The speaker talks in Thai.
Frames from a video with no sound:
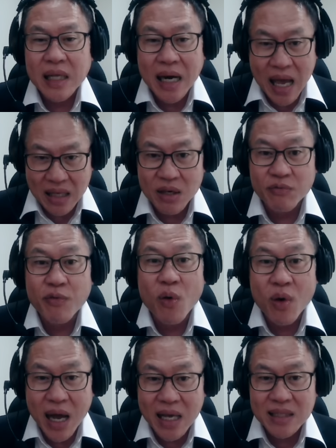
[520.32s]
ตลาดจะโฟ
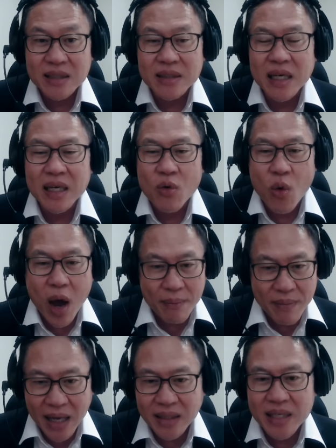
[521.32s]
กัสนะควา
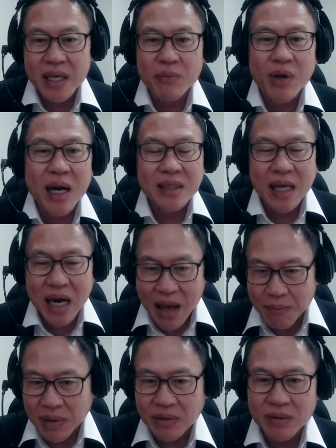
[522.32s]
มแอคทีฟเวลาต
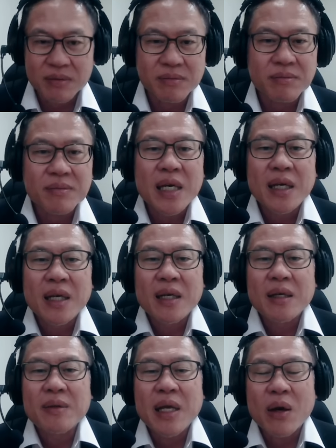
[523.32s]
ลาดมัน
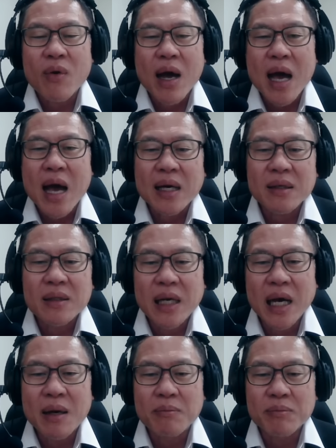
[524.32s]
เรียกว่า
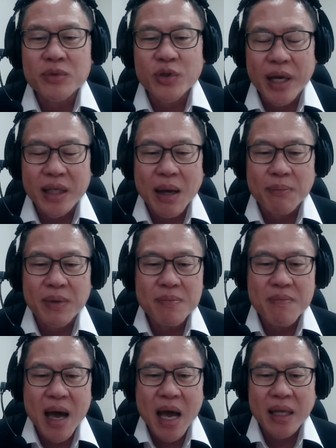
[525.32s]
เริ่มเทรดกลับ
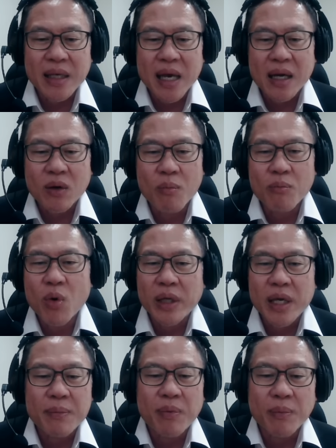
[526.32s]
ขึ้นมาเนี่ยกลุ่มพว
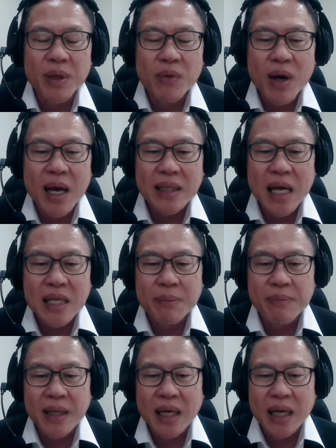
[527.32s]
กนี้ผมคิดว่าน่า
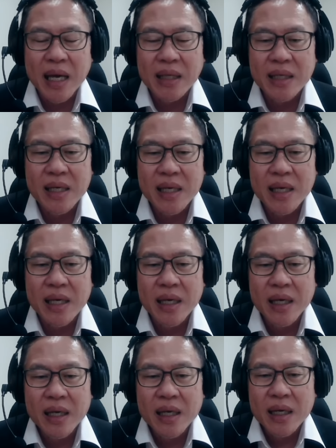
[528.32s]
จะเป็นอะไรที่
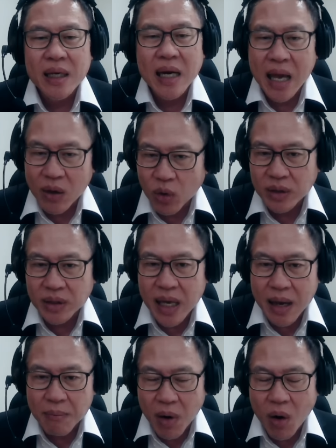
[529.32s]
หลายคน
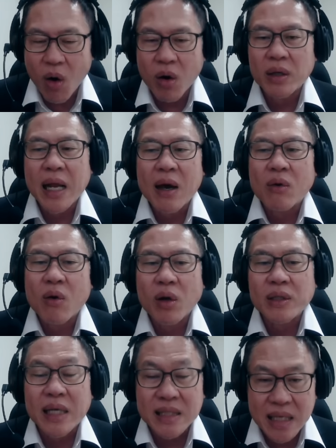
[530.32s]
เนี่ยมองแล้ว
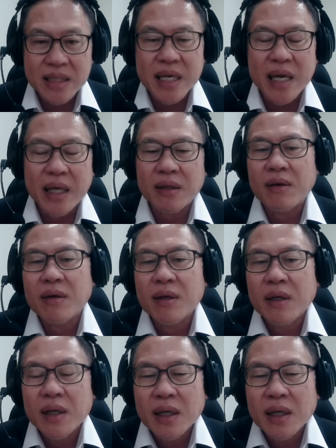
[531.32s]
ก็จะชัดเจนเนาะ